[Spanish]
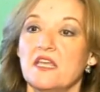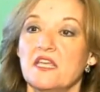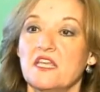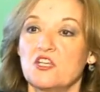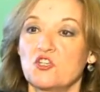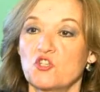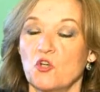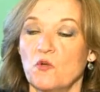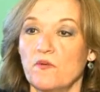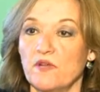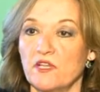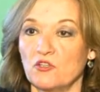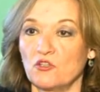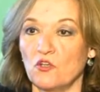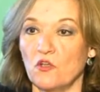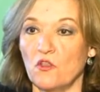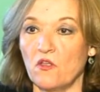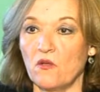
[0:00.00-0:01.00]
Y sobre
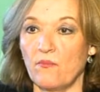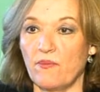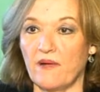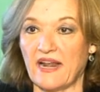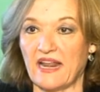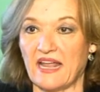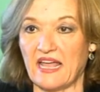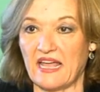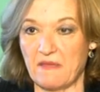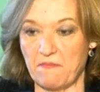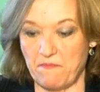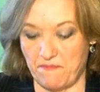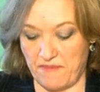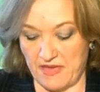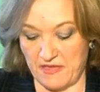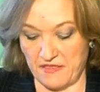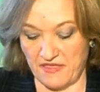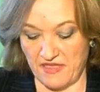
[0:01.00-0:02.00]
todo para
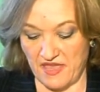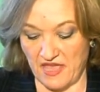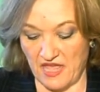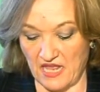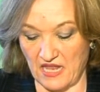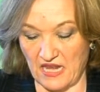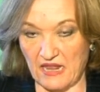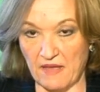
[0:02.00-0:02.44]
especies,